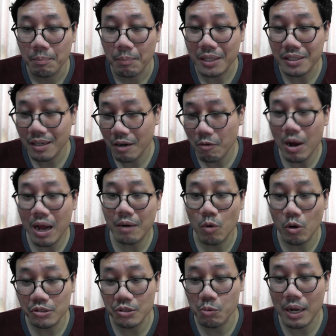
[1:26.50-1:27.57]
พัชรวาดว
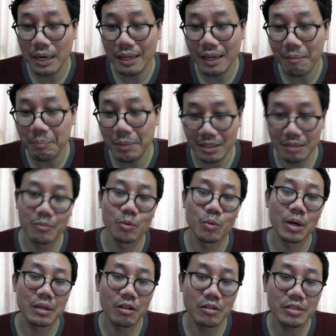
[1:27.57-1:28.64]
งสุวรรณนะครับเป็นตำรว
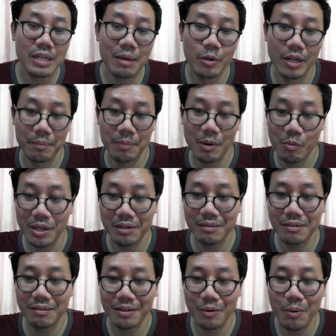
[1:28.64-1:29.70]
จน้องชายพลเอกประวิตย
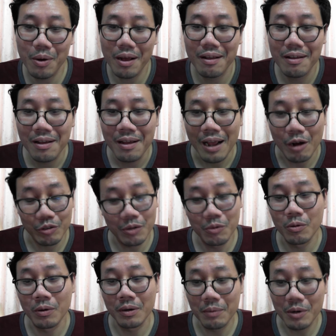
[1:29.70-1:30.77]
แต่ว่าเอาตำ
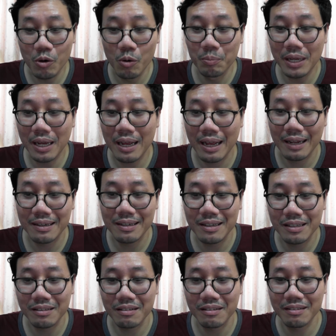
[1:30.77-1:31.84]
รวจมาคุมทหารเนี่ย
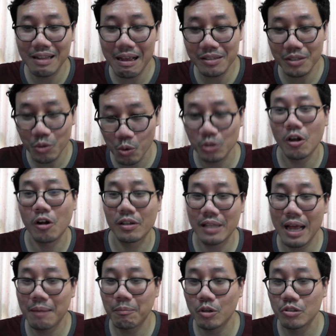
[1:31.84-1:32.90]
น่าจะถูกต่อ
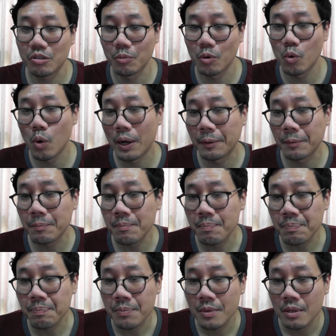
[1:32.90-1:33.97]
ต้านพอสมควร
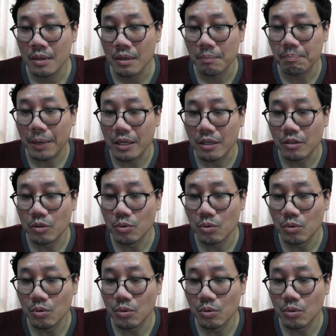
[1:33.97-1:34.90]
ไปดู